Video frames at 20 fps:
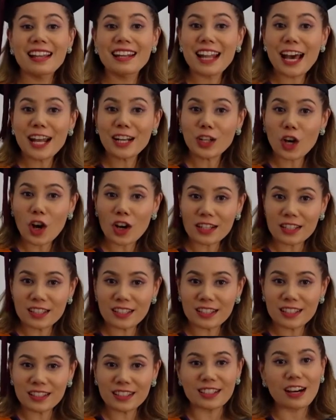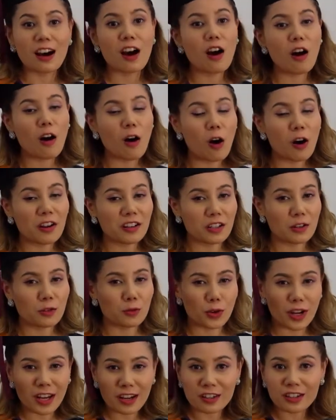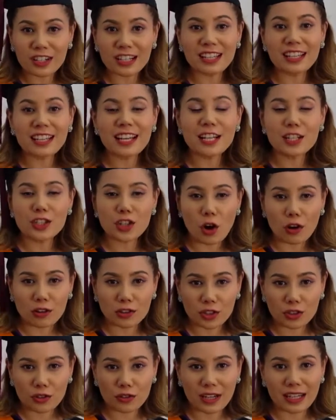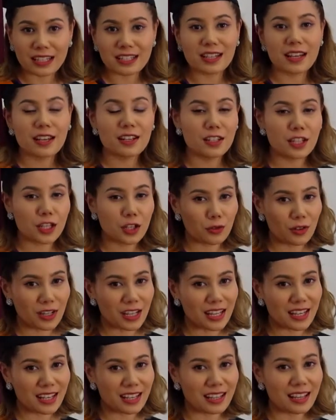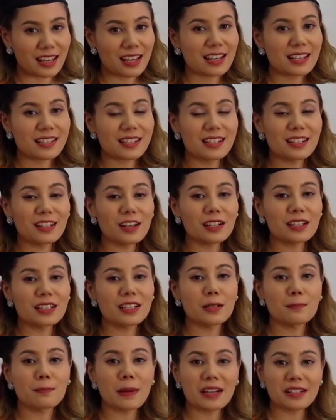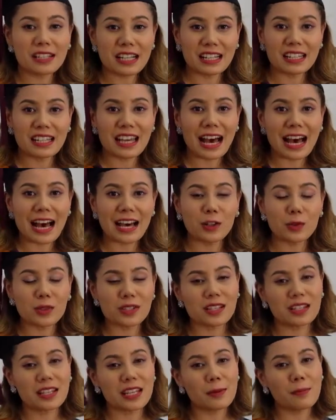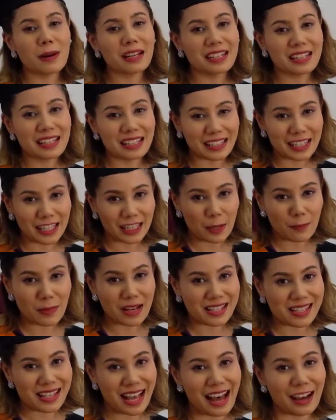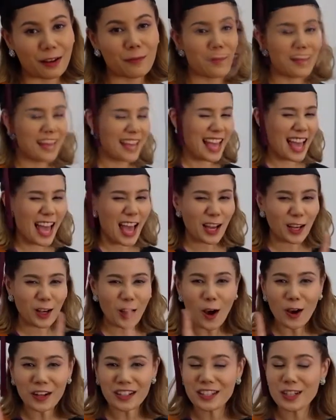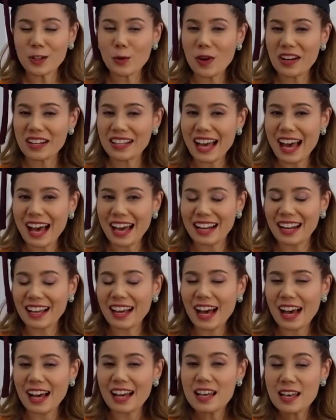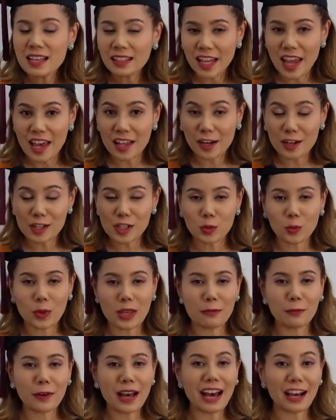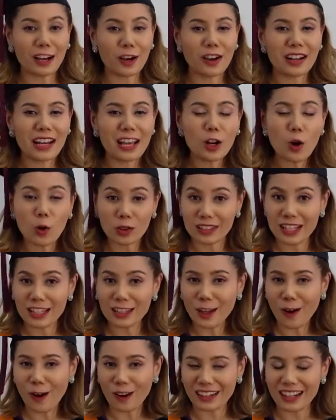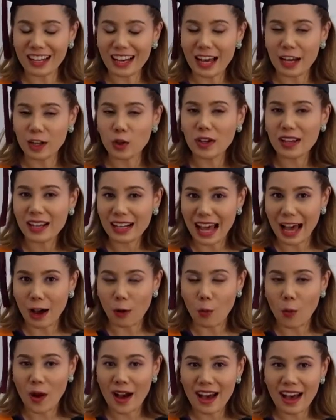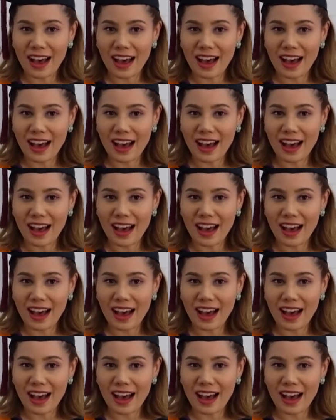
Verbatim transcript: นั่นก็คือ honorary doctorate degree ซึ่งก็คือปริญญาดุษฎีบัณฑิตกิติมศักดิ์ก่อนถึงวันงานนะคะ Taylor Swift ค่ะ ก็ได้ลง TikTok นะคะโดยกล่าวว่า